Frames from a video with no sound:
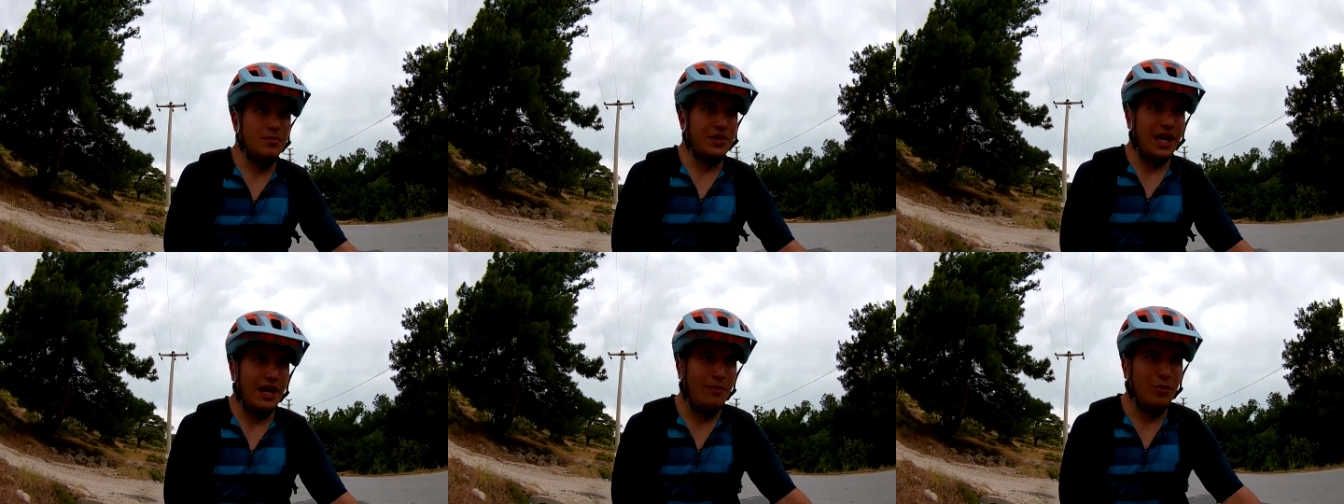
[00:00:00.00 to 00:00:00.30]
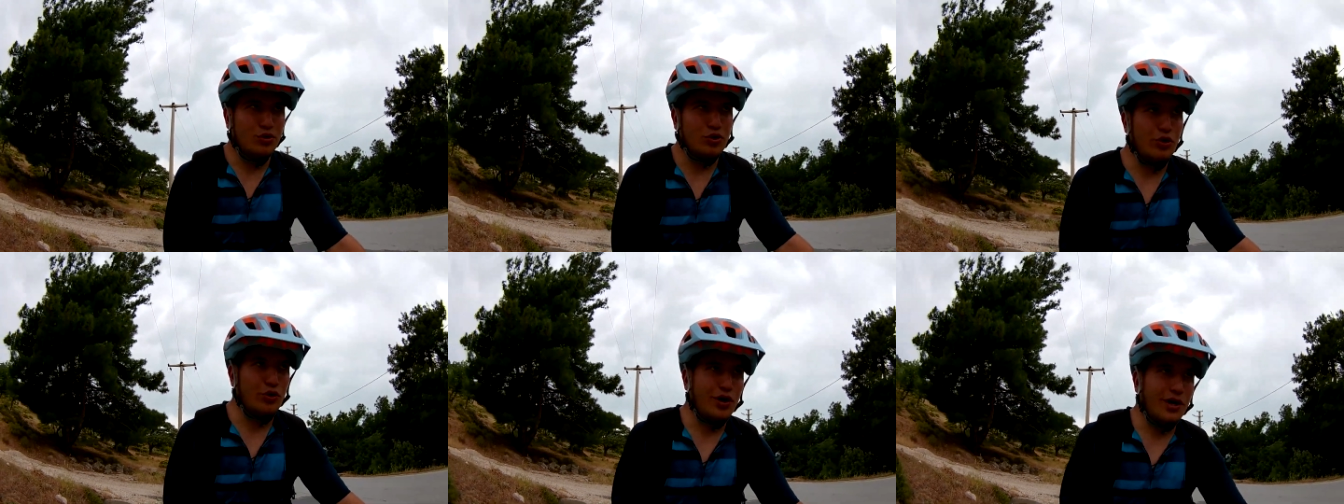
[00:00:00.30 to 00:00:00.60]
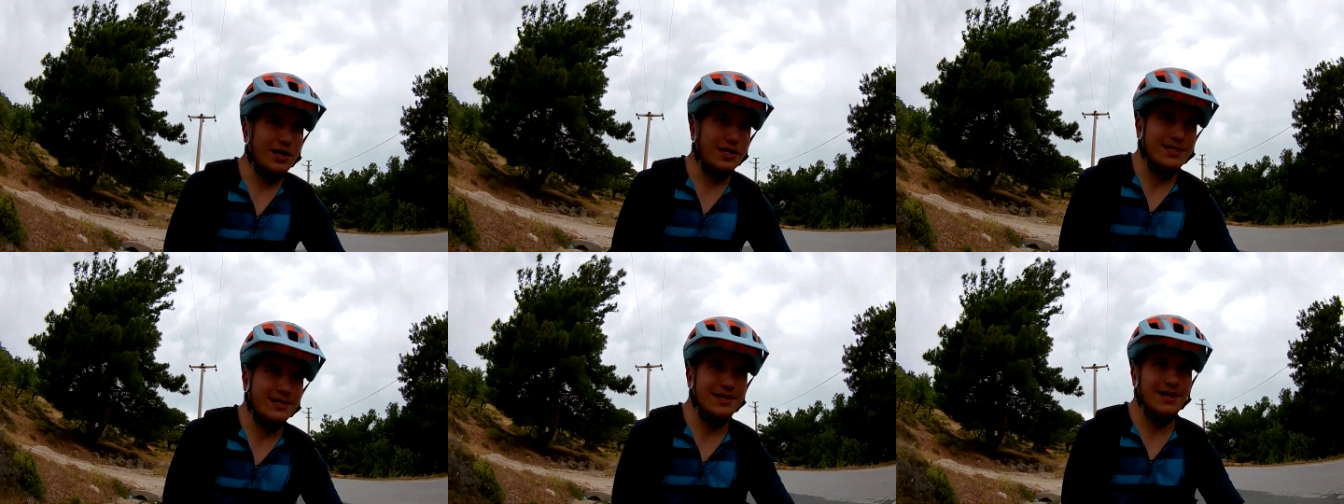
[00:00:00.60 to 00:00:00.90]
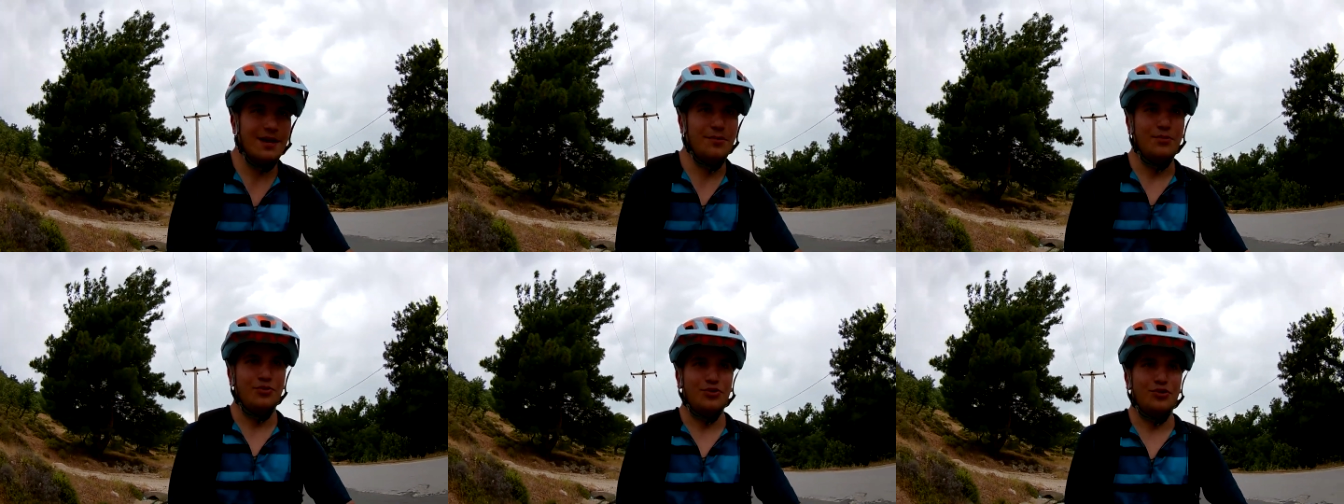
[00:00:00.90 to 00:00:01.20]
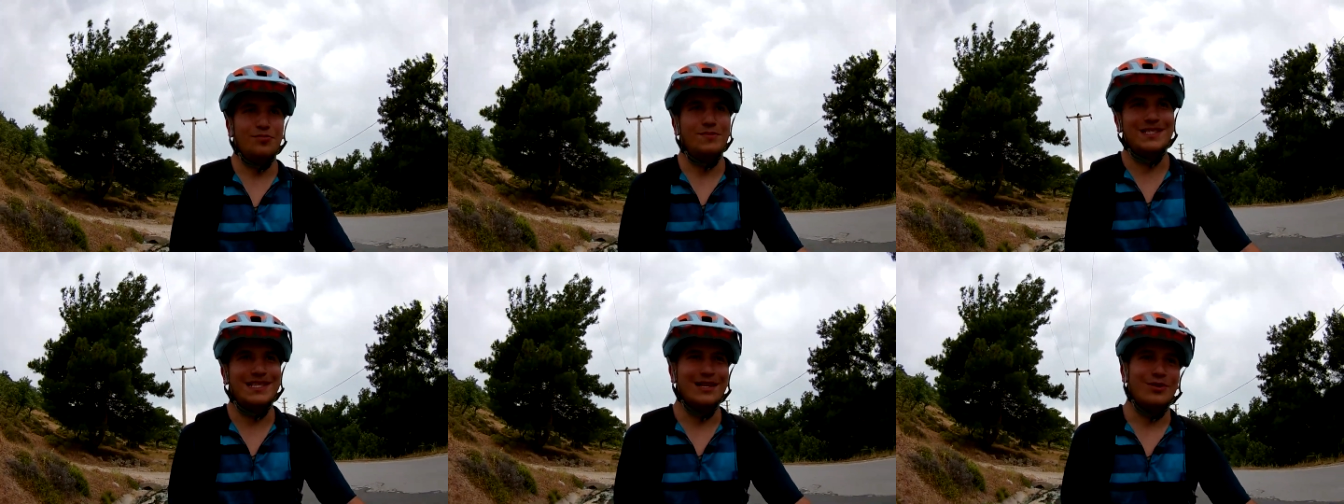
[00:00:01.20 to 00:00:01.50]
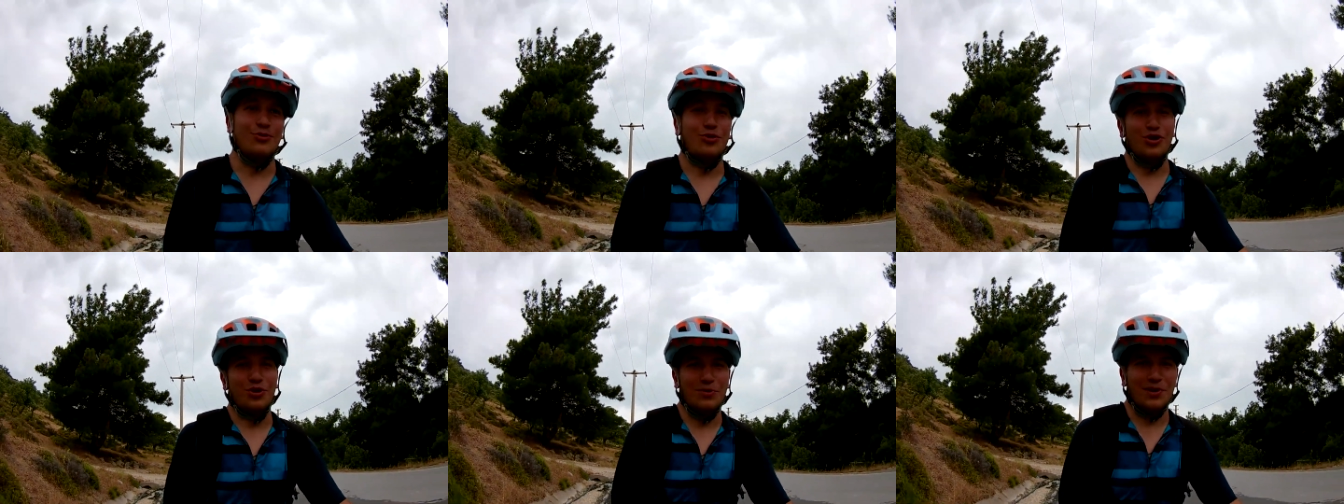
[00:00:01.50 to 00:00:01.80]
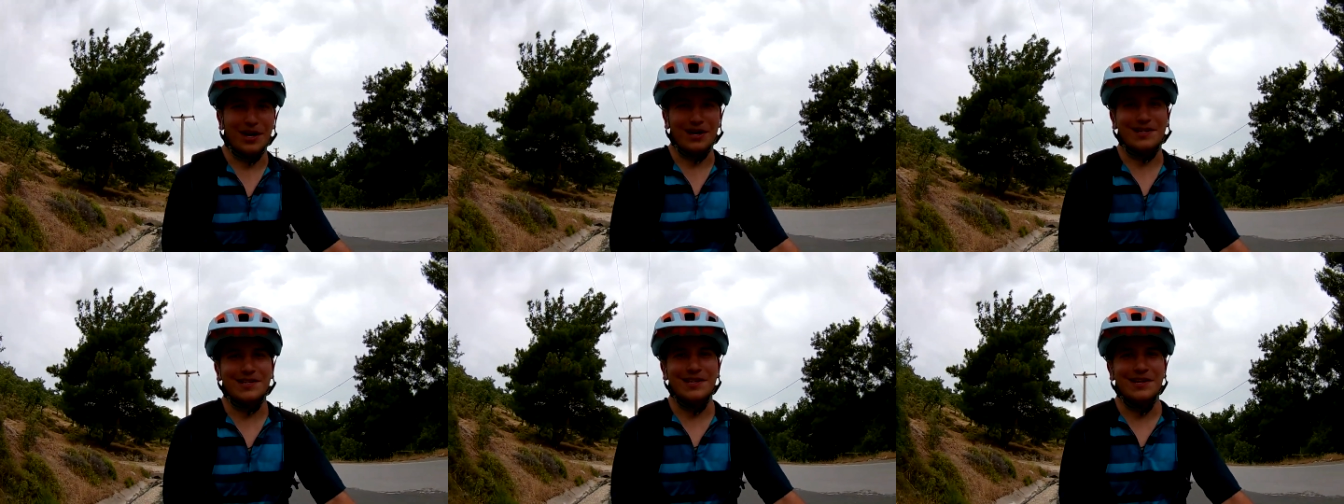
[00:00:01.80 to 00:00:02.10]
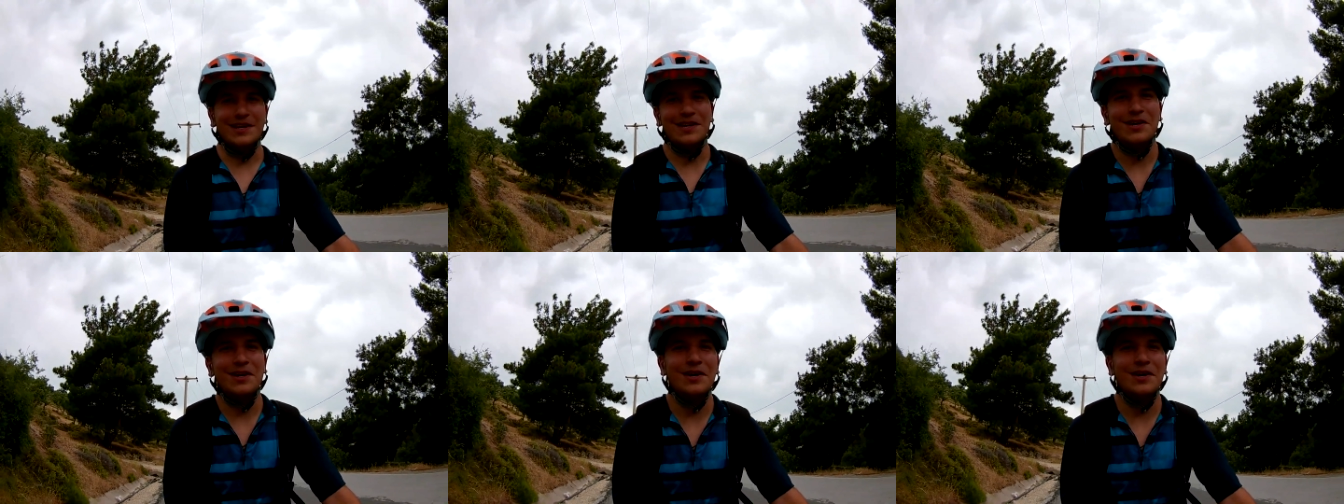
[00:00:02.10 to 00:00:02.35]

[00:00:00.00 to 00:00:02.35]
tane motorun arkasında devam ediyor. Bisikleti orada bıraktı.